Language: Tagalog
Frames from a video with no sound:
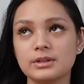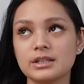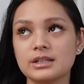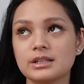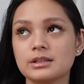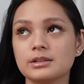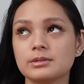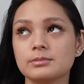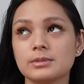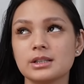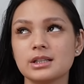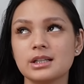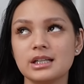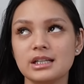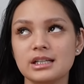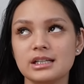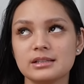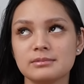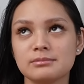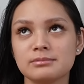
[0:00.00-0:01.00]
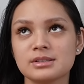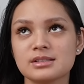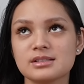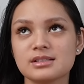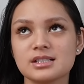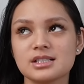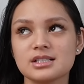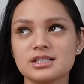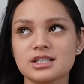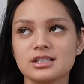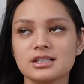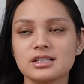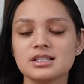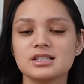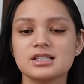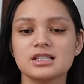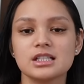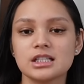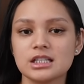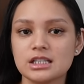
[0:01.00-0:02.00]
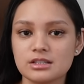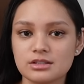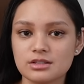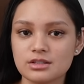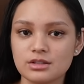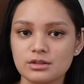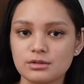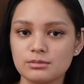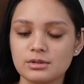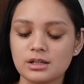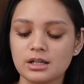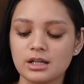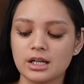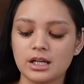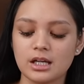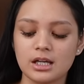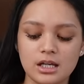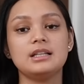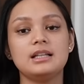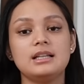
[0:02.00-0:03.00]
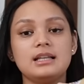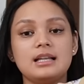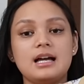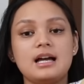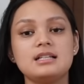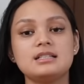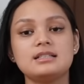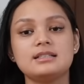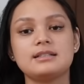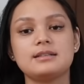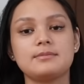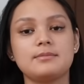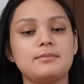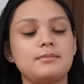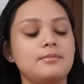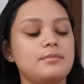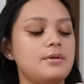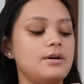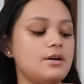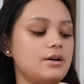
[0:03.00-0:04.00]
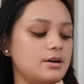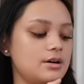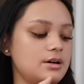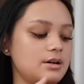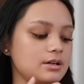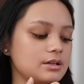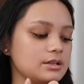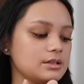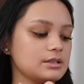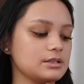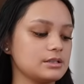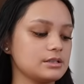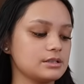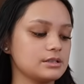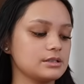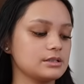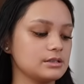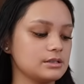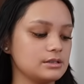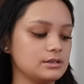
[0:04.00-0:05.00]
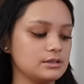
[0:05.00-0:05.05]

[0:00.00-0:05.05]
Parang mag 8 months na siya tapos hindi na siya lumaki. The last box.